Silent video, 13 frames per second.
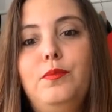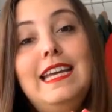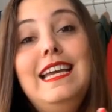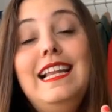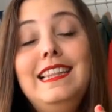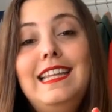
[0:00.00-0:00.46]

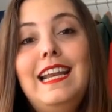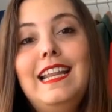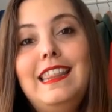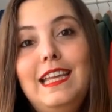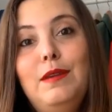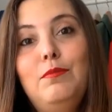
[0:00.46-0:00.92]
Y el
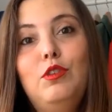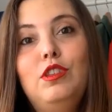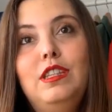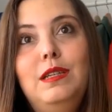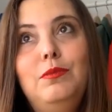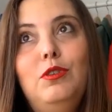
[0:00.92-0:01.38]
tercer
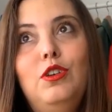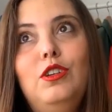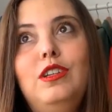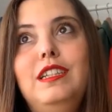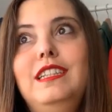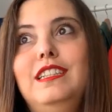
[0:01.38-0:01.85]

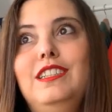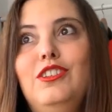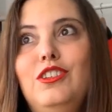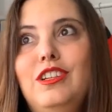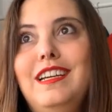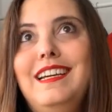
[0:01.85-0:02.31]
motivo, y
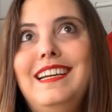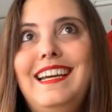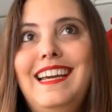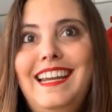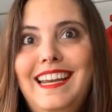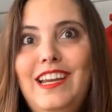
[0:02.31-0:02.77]
yo
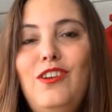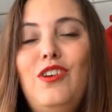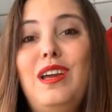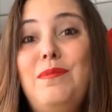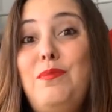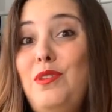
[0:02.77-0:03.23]

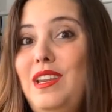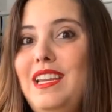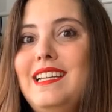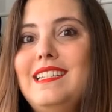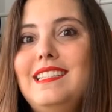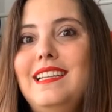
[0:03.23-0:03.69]
creo que
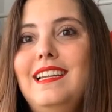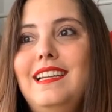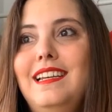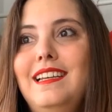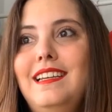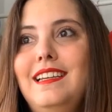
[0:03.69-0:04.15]
podría ser
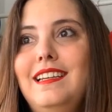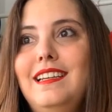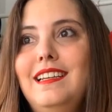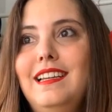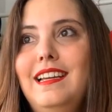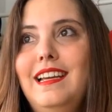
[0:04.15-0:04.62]

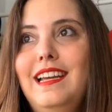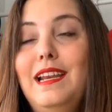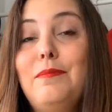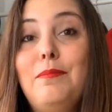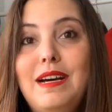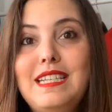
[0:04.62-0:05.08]

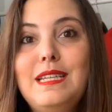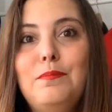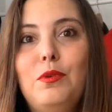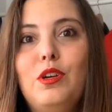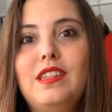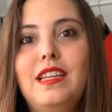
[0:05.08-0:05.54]
el más
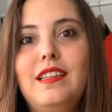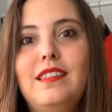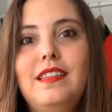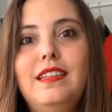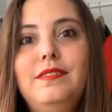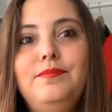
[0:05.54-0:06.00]

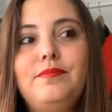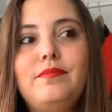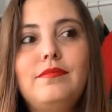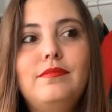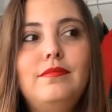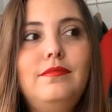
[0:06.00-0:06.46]
importante,
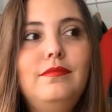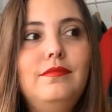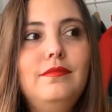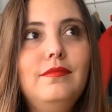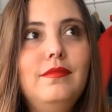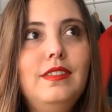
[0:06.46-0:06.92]

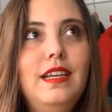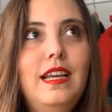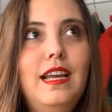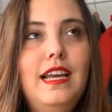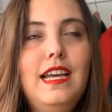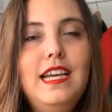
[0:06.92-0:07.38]

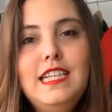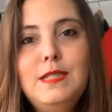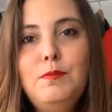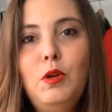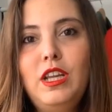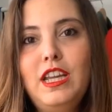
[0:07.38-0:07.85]

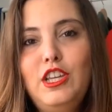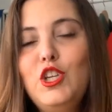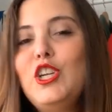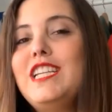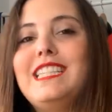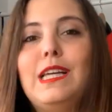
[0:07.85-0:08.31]
es porque
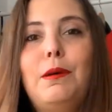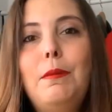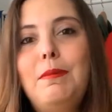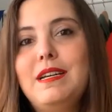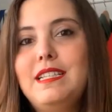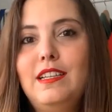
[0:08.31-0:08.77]
yo
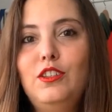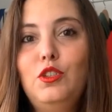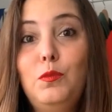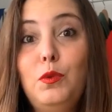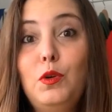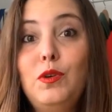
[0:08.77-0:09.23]
estaba
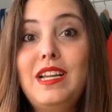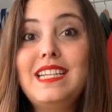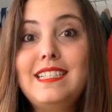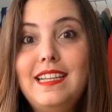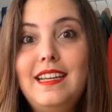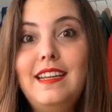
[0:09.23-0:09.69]
pasando por
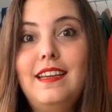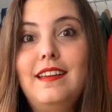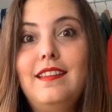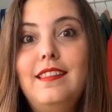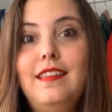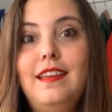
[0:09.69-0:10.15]
una
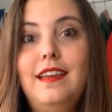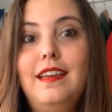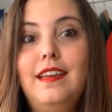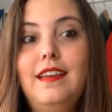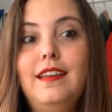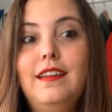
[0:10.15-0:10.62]
serie
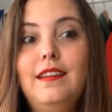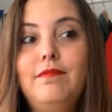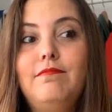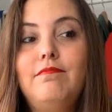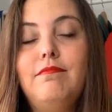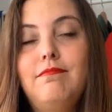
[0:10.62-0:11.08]
de
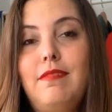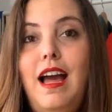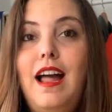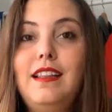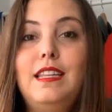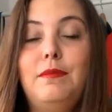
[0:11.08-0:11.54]

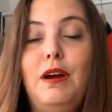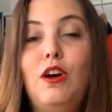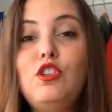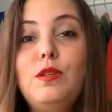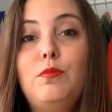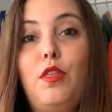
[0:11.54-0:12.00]

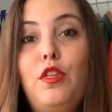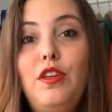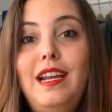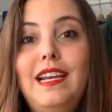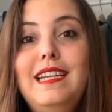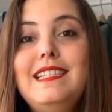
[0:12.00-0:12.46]
altibajos
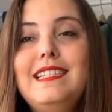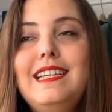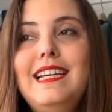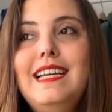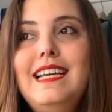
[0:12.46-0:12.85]
emocionales